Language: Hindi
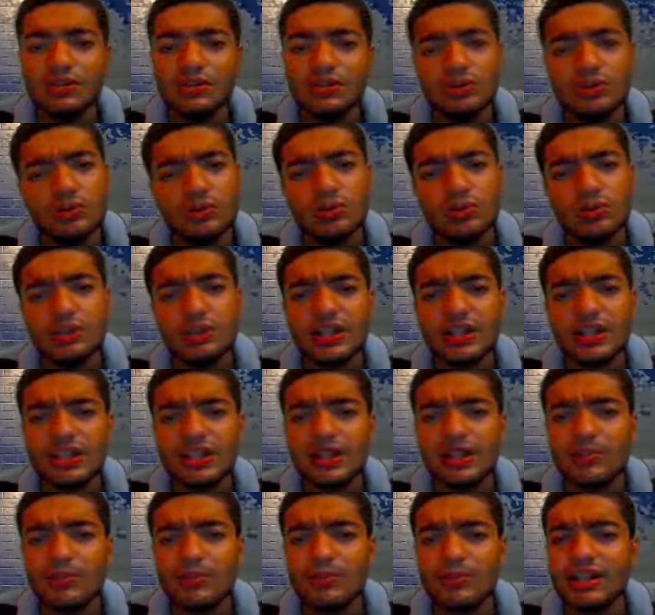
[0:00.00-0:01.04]
तो हो
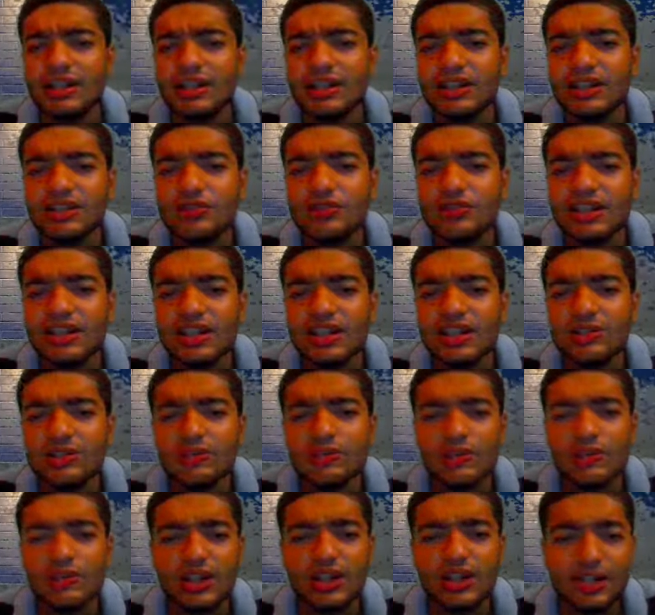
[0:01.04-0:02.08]
जाता बट ये कुछ ज़्यादा ही
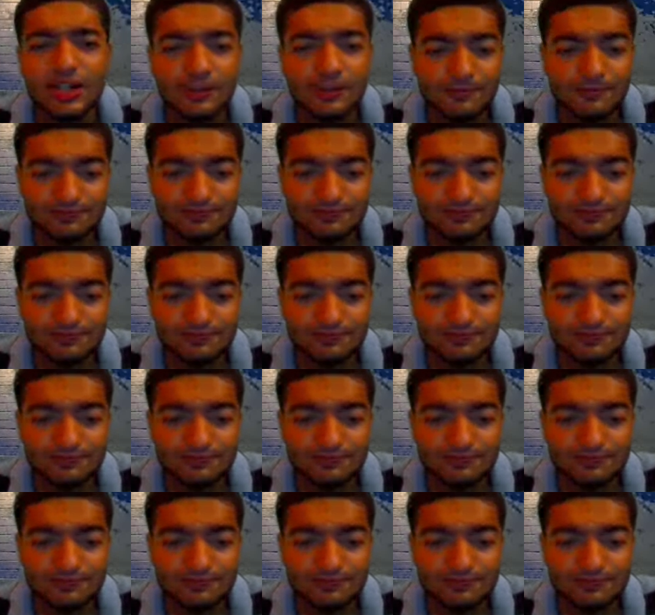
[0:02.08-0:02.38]
दूर हो गया नहीं